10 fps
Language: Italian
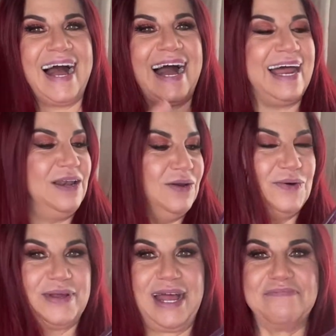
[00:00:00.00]

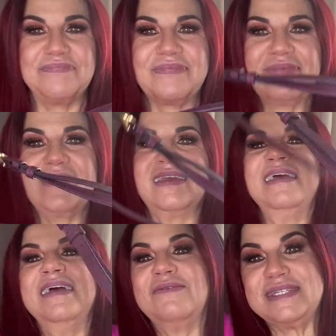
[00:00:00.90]
Allora,
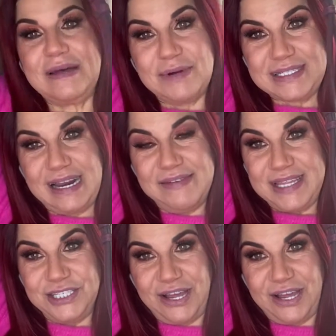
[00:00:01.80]
questa borsa l'avete